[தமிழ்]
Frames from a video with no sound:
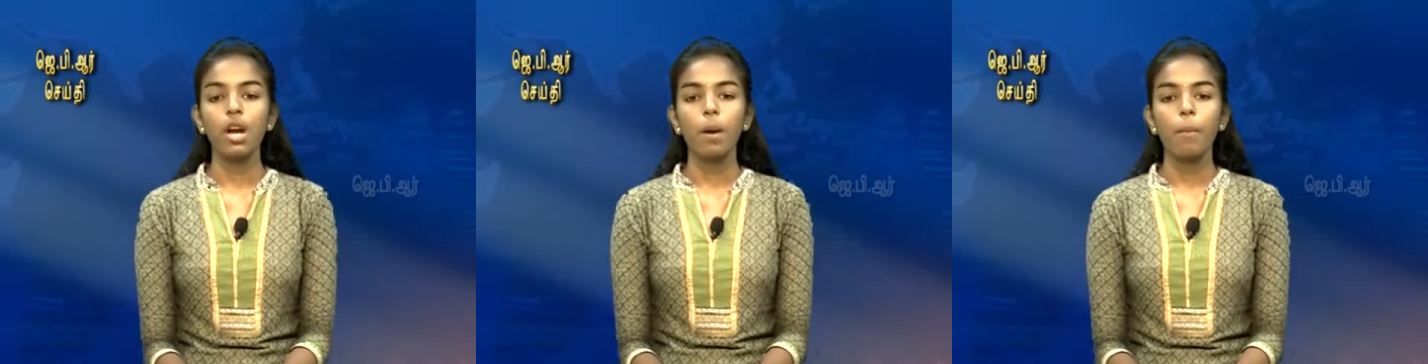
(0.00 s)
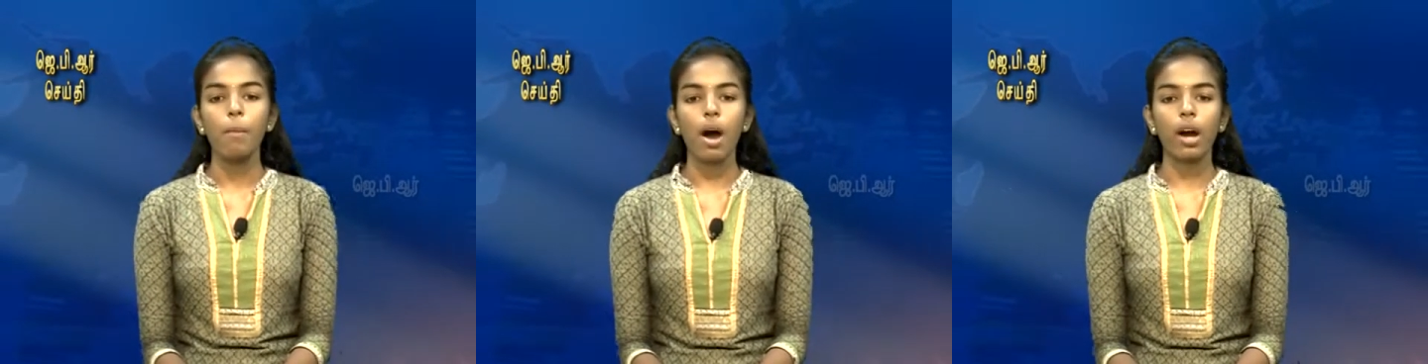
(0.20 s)

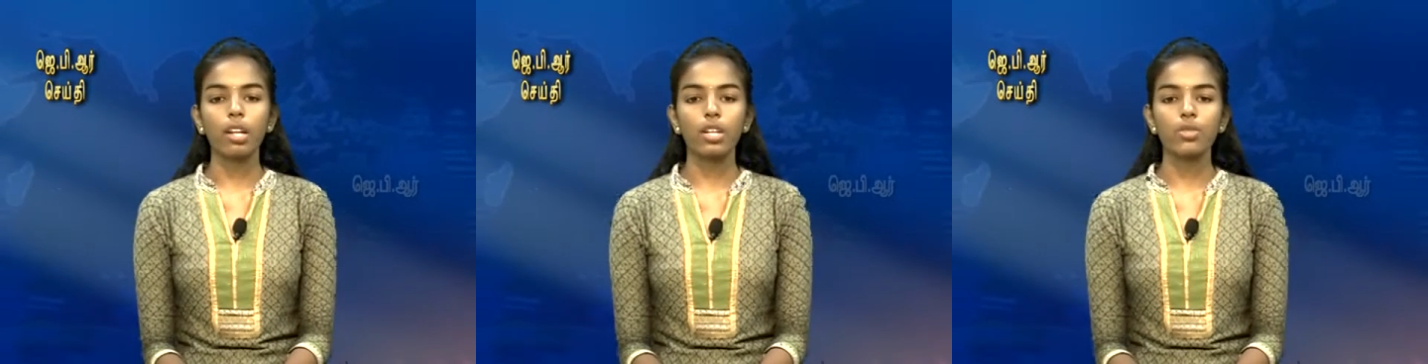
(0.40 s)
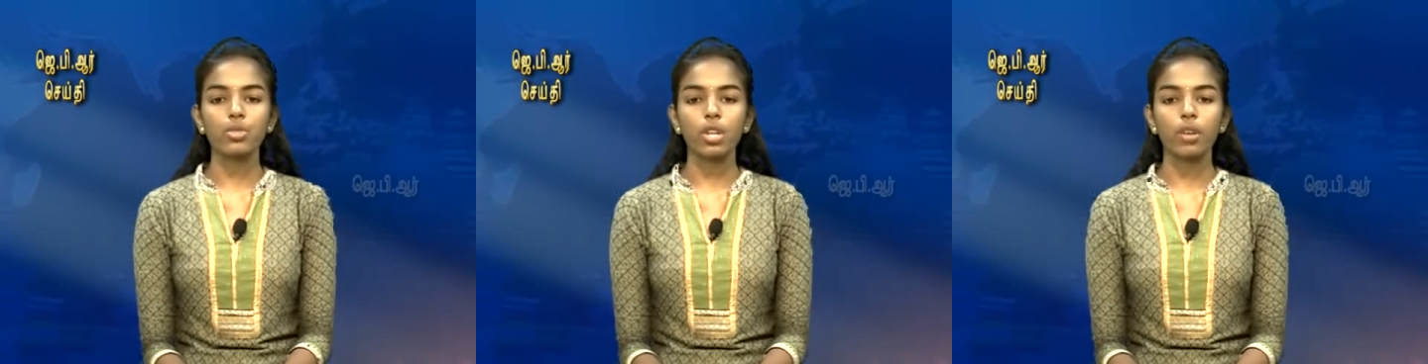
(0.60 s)

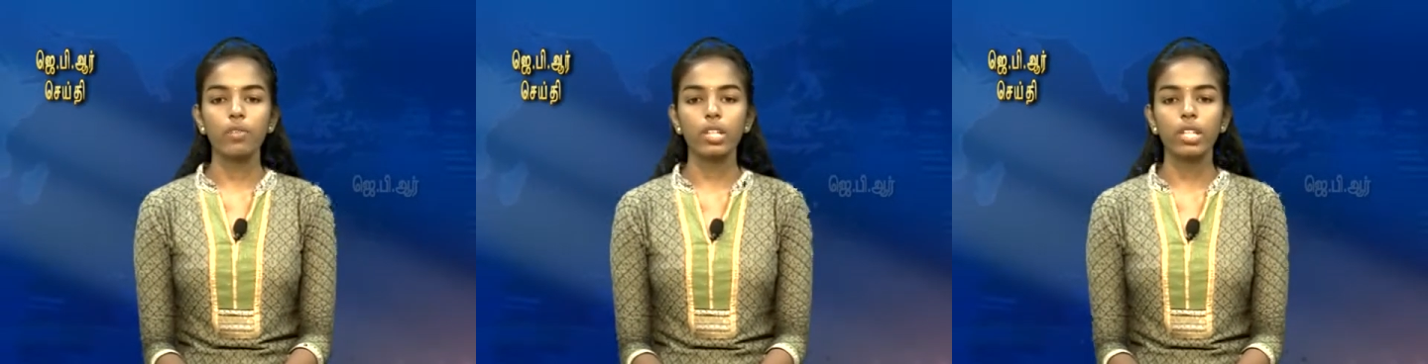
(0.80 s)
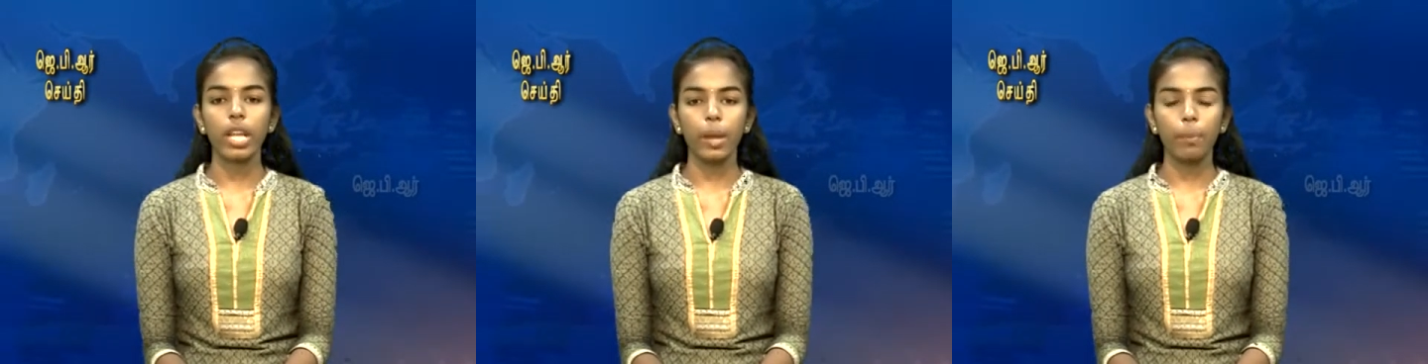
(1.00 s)

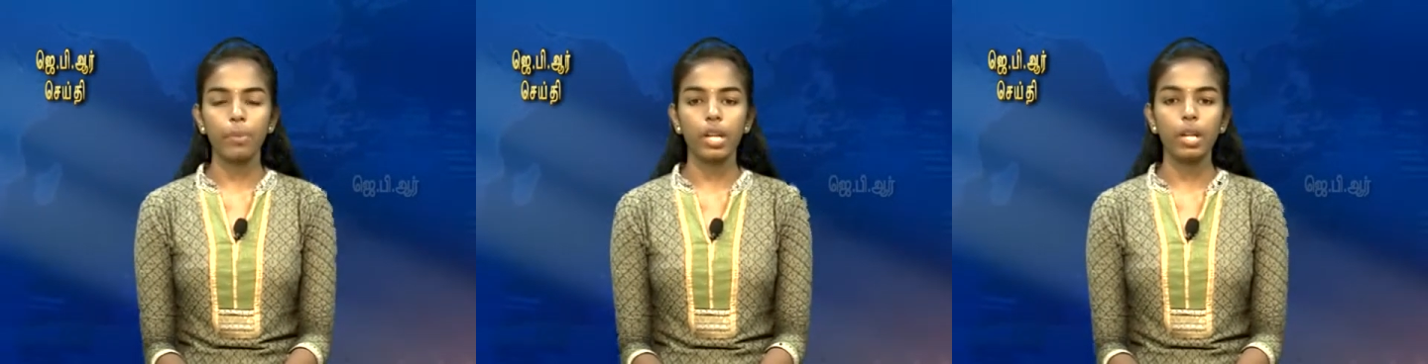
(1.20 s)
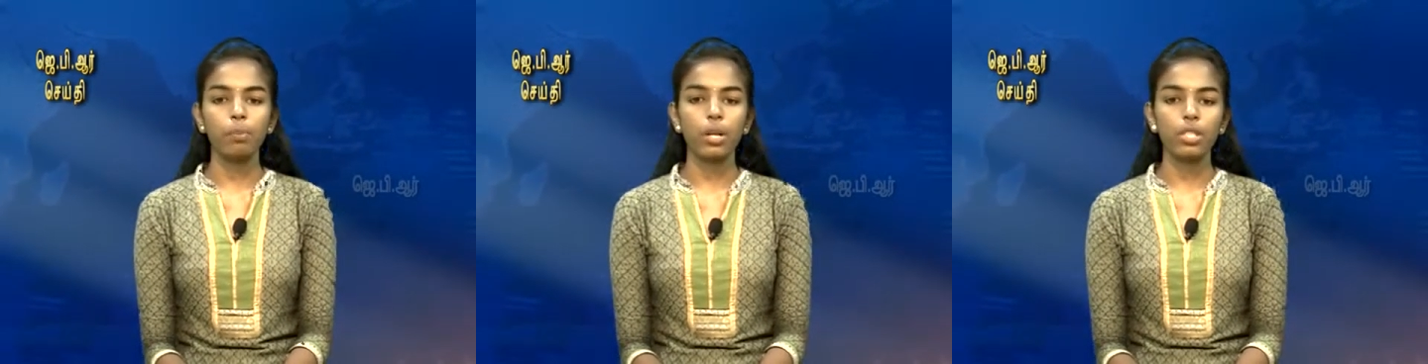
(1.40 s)
மகாராஷ்டிராவில்
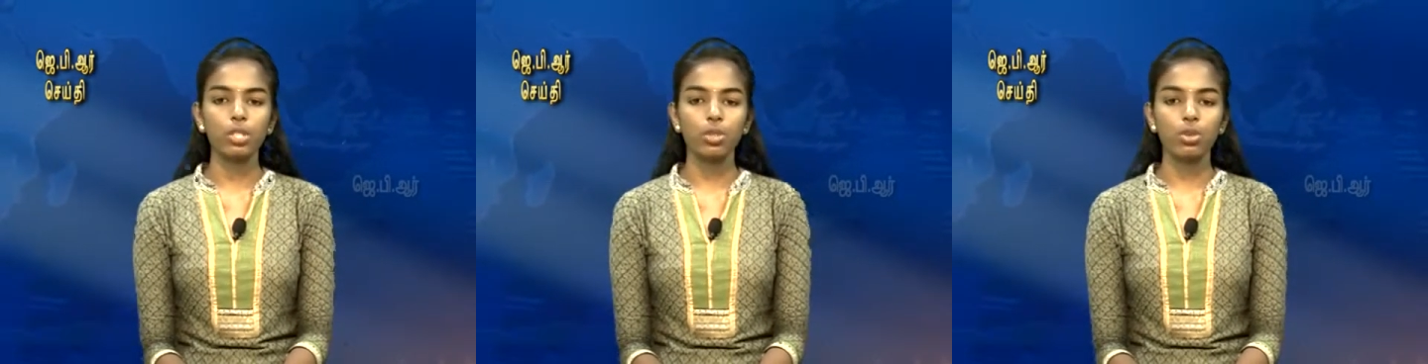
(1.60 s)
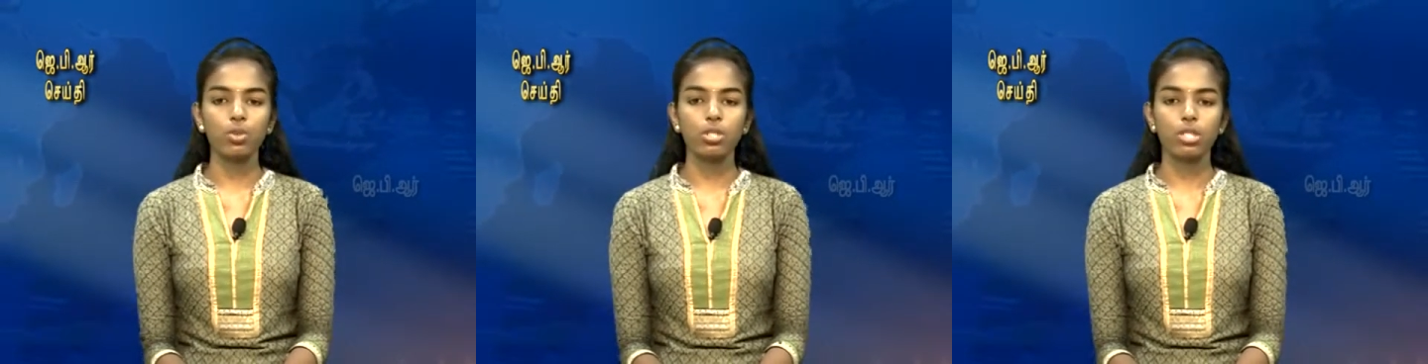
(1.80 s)
ஏப்ரல்
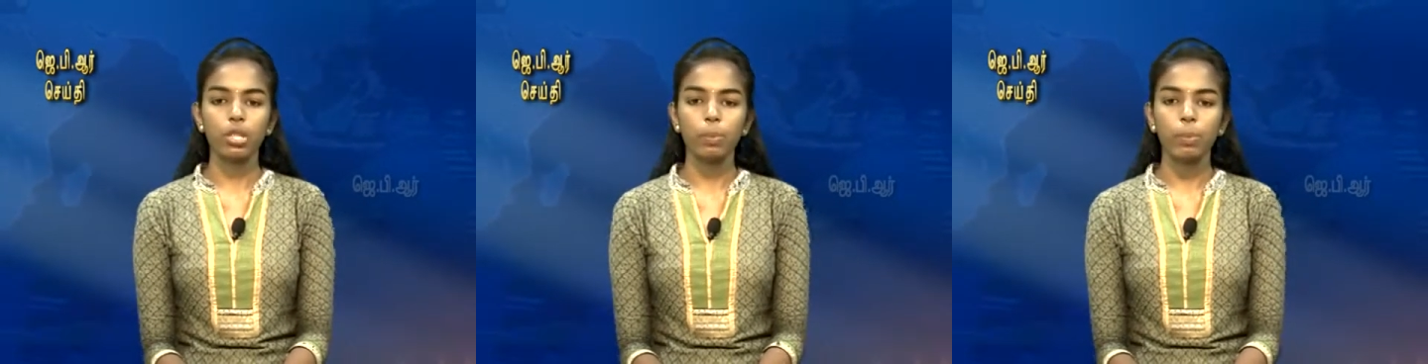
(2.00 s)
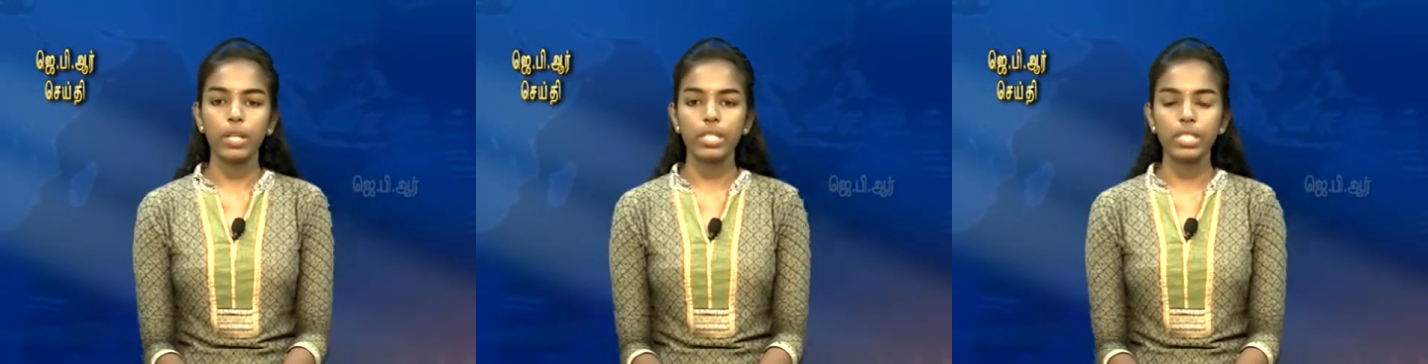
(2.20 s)
பதினொன்று
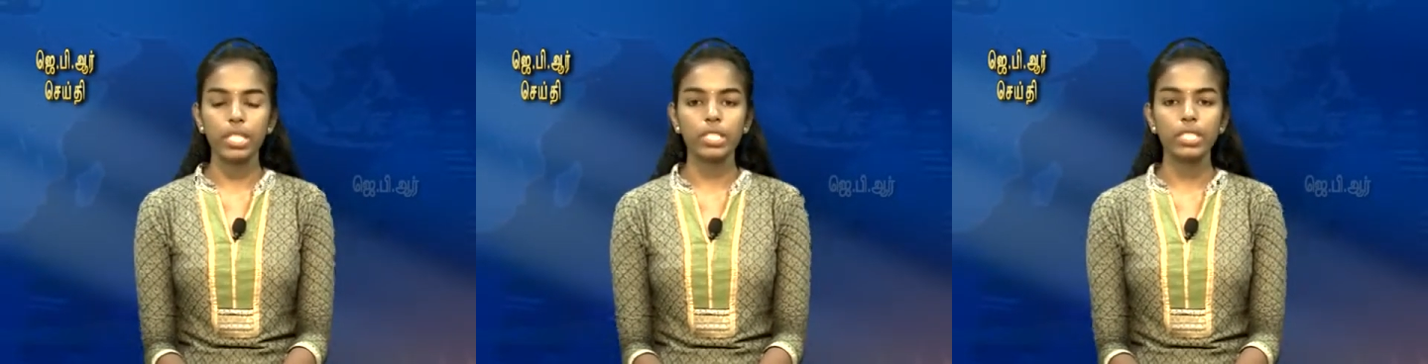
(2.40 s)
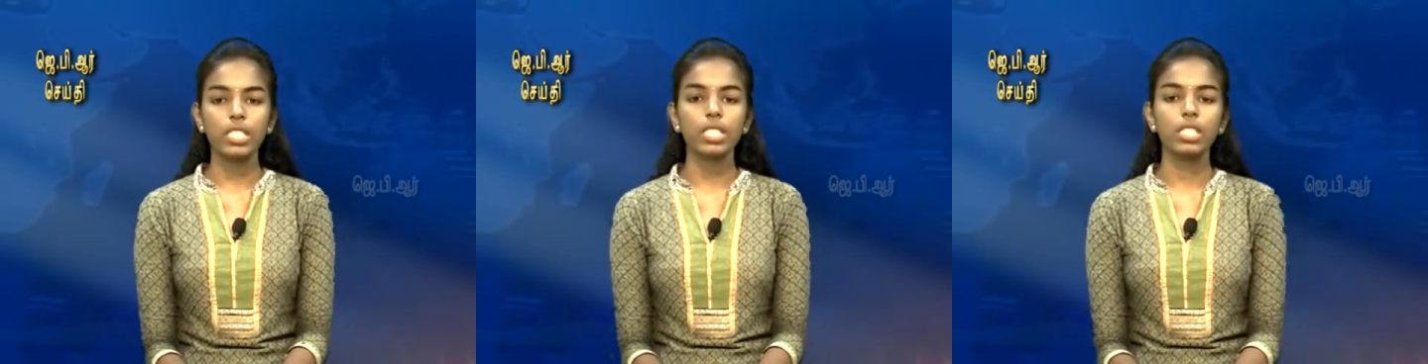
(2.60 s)

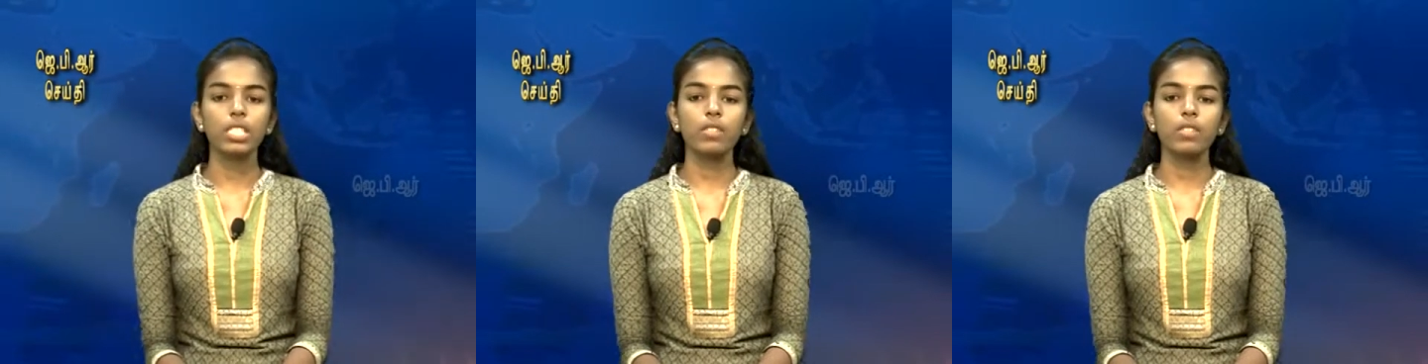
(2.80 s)
பதினெட்டு